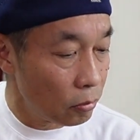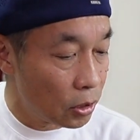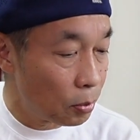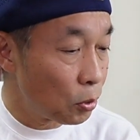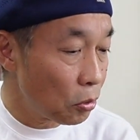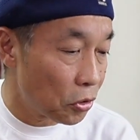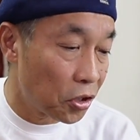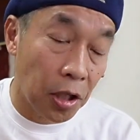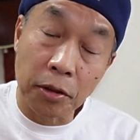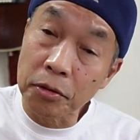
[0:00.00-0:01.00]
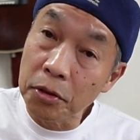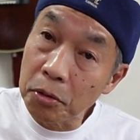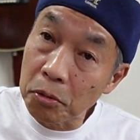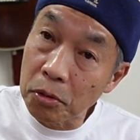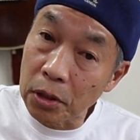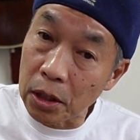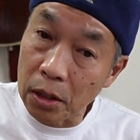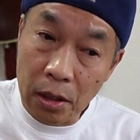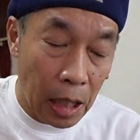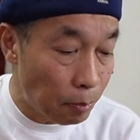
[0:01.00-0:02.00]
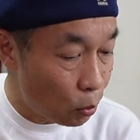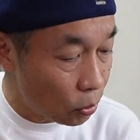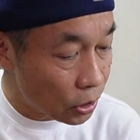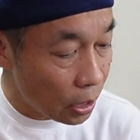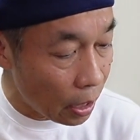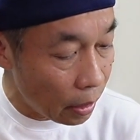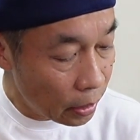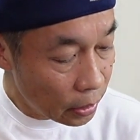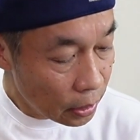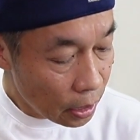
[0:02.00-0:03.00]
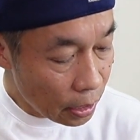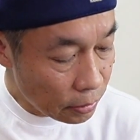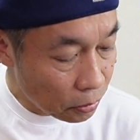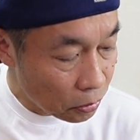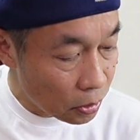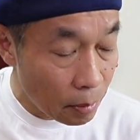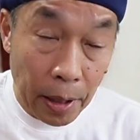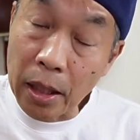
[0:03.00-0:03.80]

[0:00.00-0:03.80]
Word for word: 自分の弾きやすいところにカポをして演奏すれば